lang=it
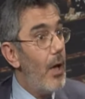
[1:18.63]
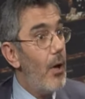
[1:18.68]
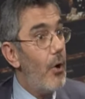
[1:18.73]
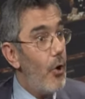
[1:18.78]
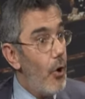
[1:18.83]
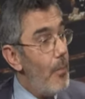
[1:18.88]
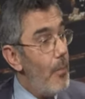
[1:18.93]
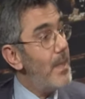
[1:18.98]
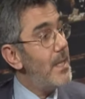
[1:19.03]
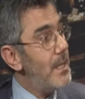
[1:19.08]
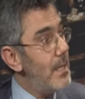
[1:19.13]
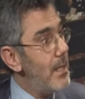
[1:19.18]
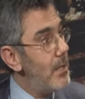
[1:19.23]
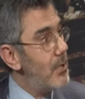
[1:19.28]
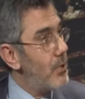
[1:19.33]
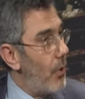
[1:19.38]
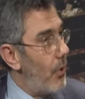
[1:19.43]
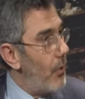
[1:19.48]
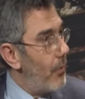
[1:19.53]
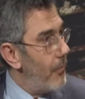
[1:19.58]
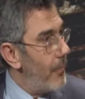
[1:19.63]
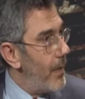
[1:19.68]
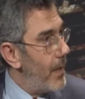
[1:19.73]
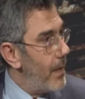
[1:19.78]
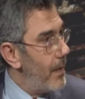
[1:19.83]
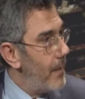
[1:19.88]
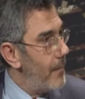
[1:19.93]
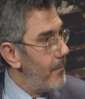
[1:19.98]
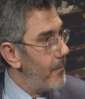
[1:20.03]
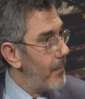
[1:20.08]
come si
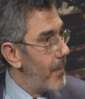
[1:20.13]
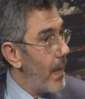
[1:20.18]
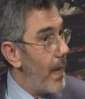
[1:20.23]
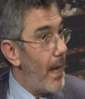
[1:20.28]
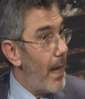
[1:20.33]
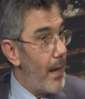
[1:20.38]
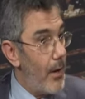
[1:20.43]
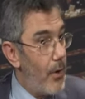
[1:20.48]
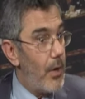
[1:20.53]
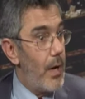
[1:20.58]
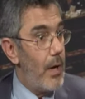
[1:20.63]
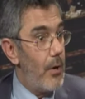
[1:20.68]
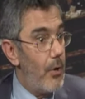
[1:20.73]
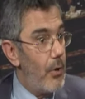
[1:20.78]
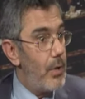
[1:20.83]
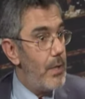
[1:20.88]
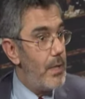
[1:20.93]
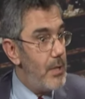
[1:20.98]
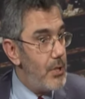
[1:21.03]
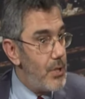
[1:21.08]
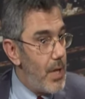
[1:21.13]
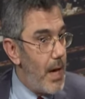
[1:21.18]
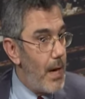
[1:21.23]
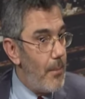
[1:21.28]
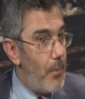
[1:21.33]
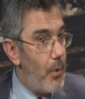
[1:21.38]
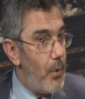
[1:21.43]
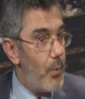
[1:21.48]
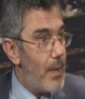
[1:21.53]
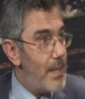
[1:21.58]
risolve? E allora noi
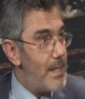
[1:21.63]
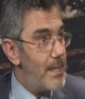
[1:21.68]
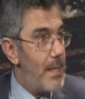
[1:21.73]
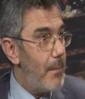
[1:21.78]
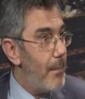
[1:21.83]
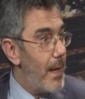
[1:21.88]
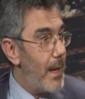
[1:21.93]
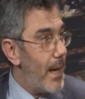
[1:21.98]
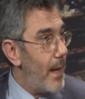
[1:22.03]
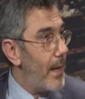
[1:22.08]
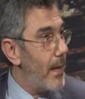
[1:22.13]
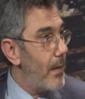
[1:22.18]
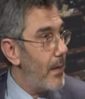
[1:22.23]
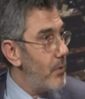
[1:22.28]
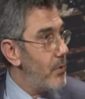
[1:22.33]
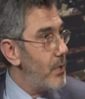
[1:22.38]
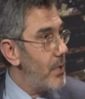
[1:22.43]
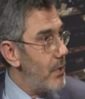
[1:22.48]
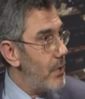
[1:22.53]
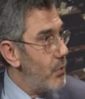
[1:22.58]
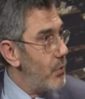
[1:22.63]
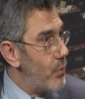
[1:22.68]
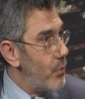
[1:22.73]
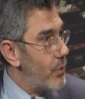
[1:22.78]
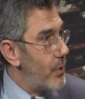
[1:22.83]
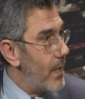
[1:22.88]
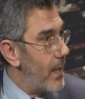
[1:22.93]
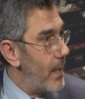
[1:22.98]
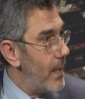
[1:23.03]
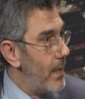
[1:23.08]
diciamo questa baracca non si
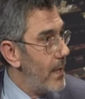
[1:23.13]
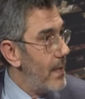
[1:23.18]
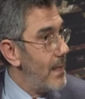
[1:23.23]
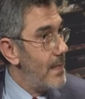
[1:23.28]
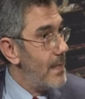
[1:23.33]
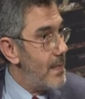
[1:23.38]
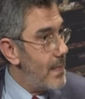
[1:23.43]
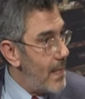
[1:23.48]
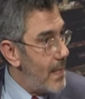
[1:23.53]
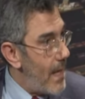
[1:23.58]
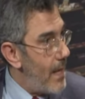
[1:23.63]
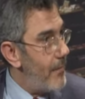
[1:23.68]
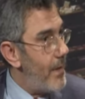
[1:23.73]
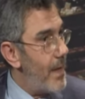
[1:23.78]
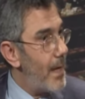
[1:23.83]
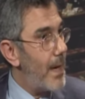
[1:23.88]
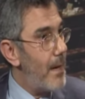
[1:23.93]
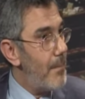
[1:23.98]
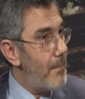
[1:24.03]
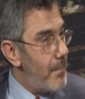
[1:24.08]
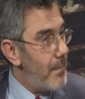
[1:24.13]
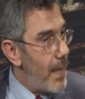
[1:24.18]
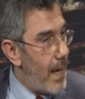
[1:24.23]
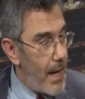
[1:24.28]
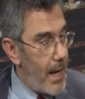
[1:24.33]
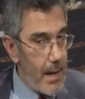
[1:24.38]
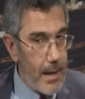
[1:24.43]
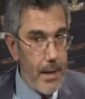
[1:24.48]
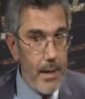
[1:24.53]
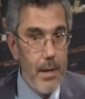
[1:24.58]
aggiusta, si deve
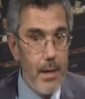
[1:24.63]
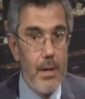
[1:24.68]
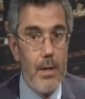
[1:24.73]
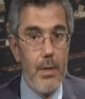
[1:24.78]
cambiare,